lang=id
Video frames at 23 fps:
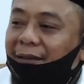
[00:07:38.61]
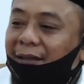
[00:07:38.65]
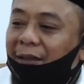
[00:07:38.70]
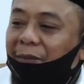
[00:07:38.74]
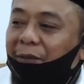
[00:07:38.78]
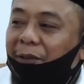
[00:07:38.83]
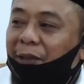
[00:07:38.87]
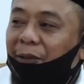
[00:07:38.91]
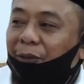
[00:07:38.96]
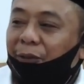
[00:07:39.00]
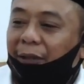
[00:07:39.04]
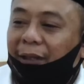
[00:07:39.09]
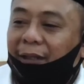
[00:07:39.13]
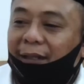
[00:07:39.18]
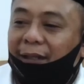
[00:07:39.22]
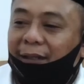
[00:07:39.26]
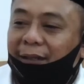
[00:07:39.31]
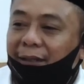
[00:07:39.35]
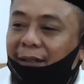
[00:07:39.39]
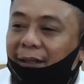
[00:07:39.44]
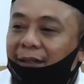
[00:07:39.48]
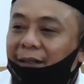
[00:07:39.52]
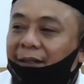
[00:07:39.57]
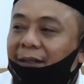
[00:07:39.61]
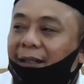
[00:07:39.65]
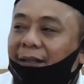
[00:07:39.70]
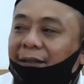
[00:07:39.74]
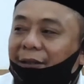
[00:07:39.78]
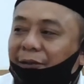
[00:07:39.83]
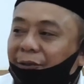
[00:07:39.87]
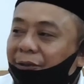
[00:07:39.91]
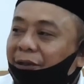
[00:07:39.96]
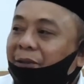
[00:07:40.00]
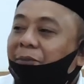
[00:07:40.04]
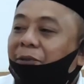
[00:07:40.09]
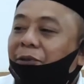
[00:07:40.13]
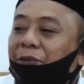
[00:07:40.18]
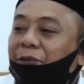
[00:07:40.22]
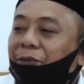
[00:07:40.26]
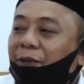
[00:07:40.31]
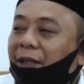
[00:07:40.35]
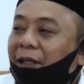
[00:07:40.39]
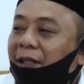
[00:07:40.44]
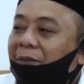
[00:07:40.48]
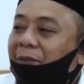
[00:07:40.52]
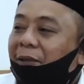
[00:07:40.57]
tapi kalau ada idealitas ya kita
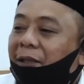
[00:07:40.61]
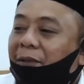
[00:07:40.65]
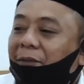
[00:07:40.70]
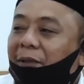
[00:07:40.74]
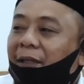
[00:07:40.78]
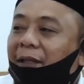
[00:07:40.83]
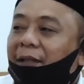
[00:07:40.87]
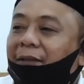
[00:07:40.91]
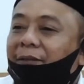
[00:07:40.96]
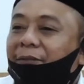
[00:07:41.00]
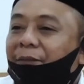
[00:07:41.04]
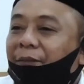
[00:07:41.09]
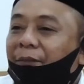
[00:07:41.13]
perjuangkan bareng-bareng.